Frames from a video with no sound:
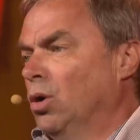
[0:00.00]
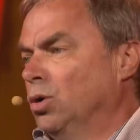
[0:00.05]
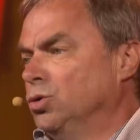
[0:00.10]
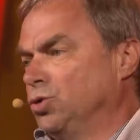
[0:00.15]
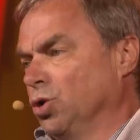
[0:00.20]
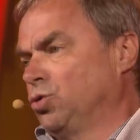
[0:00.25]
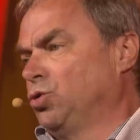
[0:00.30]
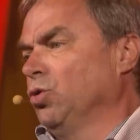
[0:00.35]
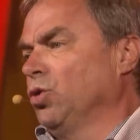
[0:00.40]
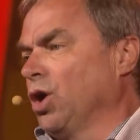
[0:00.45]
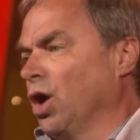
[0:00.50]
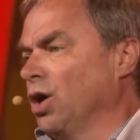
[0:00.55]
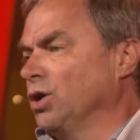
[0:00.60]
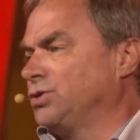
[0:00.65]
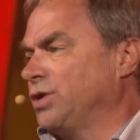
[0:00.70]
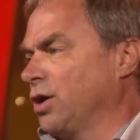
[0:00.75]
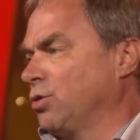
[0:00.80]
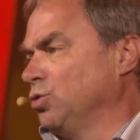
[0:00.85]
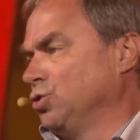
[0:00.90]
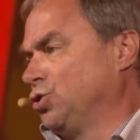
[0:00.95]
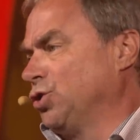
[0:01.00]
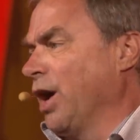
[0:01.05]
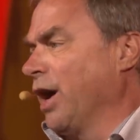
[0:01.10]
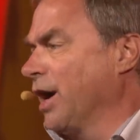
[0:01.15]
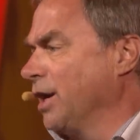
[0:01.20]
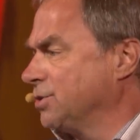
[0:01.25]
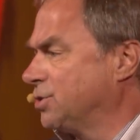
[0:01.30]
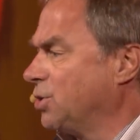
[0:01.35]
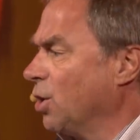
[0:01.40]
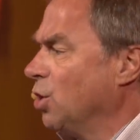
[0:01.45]
Surtout que ça coûte
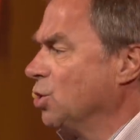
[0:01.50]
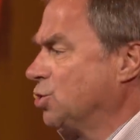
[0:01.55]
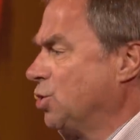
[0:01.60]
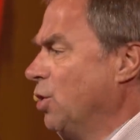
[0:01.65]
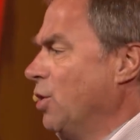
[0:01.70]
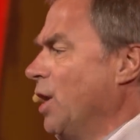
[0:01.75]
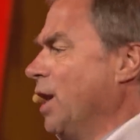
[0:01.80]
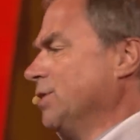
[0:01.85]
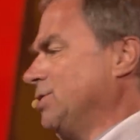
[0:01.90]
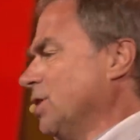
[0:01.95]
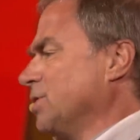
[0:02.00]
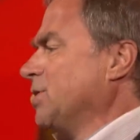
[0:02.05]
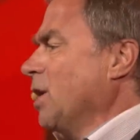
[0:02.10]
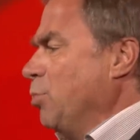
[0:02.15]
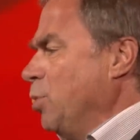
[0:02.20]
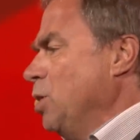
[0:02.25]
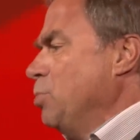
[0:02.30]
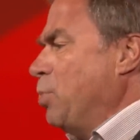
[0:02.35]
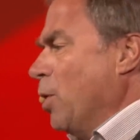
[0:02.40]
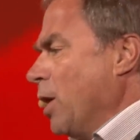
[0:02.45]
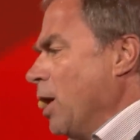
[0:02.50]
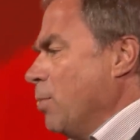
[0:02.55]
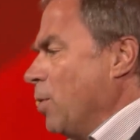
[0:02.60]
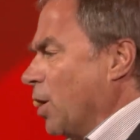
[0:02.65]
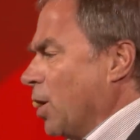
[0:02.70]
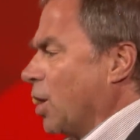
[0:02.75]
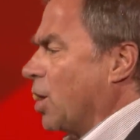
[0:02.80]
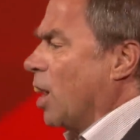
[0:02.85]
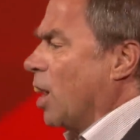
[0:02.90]
cher. À cet âge-là, ça hein, ça s'habille pas n'importe